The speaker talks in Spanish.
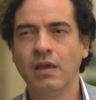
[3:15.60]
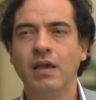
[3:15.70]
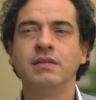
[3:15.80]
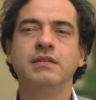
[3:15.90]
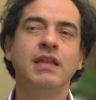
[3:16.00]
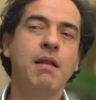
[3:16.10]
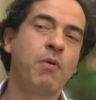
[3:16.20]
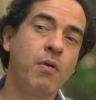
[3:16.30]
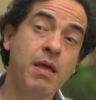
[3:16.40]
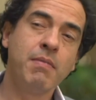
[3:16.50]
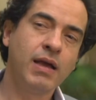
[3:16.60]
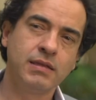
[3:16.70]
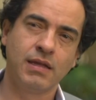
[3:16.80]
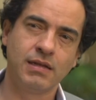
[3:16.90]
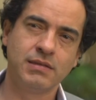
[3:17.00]
Es decir, el problema que
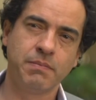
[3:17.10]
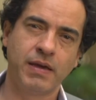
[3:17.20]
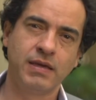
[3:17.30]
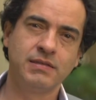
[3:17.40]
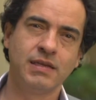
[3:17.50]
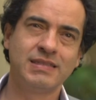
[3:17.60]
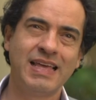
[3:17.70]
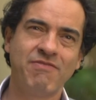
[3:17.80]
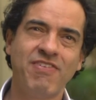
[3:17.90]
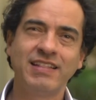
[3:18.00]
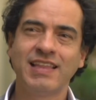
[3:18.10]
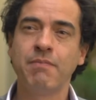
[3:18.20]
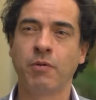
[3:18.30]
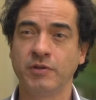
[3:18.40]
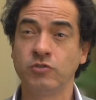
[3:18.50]
tiene este país es de falta de
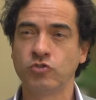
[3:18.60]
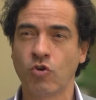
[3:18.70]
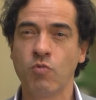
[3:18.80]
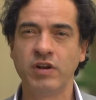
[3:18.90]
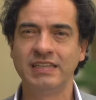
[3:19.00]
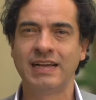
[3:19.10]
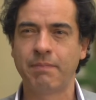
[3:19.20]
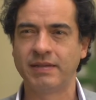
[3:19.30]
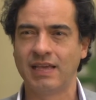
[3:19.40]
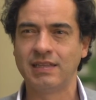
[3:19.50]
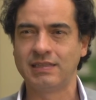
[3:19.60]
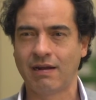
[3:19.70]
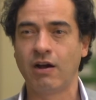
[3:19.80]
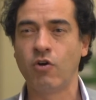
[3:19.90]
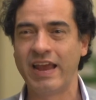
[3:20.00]
propósitos comunes y capacidad de
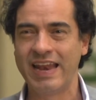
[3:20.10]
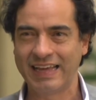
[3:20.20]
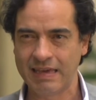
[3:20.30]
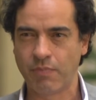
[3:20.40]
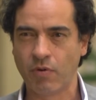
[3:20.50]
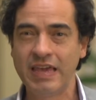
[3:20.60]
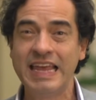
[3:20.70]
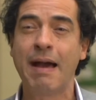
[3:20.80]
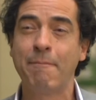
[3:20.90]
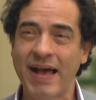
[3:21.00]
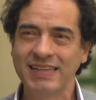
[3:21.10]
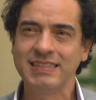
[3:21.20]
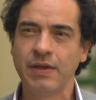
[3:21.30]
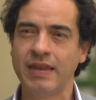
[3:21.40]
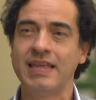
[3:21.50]
trabajo en equipo. Y la paz
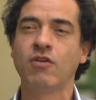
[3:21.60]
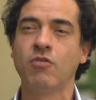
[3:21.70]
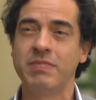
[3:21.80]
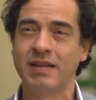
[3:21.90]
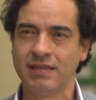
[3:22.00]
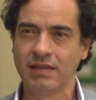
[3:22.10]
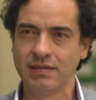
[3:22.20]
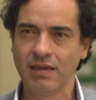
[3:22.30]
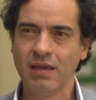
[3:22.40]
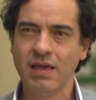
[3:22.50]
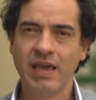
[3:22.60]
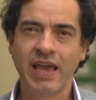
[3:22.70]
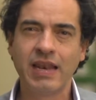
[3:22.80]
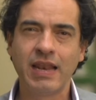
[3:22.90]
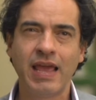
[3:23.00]
debería convertirse
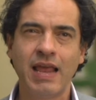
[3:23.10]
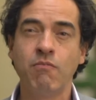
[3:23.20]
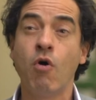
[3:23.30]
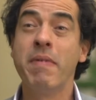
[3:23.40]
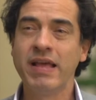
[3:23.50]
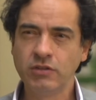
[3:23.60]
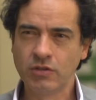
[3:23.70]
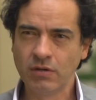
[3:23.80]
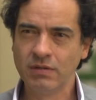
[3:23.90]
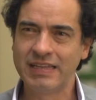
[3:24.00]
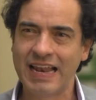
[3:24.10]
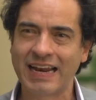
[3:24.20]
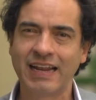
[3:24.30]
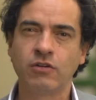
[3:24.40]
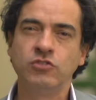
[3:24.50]
en el momento de la
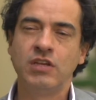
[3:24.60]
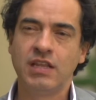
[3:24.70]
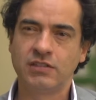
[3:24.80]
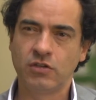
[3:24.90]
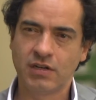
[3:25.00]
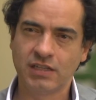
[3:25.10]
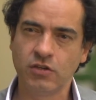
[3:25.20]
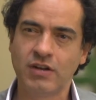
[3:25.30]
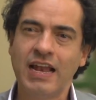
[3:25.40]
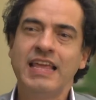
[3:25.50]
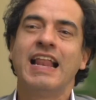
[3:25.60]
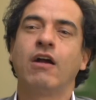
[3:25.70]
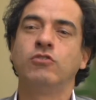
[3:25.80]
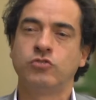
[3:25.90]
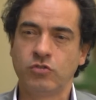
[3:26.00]
reconciliación nacional y la
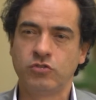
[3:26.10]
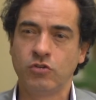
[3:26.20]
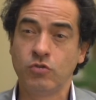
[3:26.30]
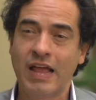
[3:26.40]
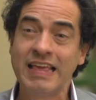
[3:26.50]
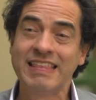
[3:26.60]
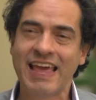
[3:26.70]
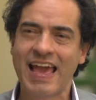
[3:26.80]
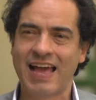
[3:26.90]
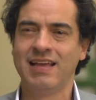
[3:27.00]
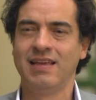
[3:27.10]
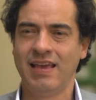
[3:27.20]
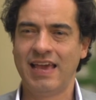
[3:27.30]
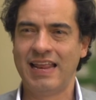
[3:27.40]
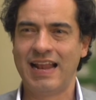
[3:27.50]
construcción de una idea
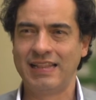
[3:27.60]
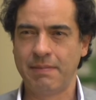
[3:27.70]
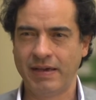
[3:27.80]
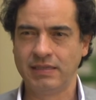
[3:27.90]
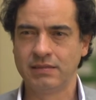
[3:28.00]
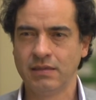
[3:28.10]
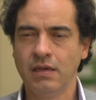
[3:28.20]
general de país.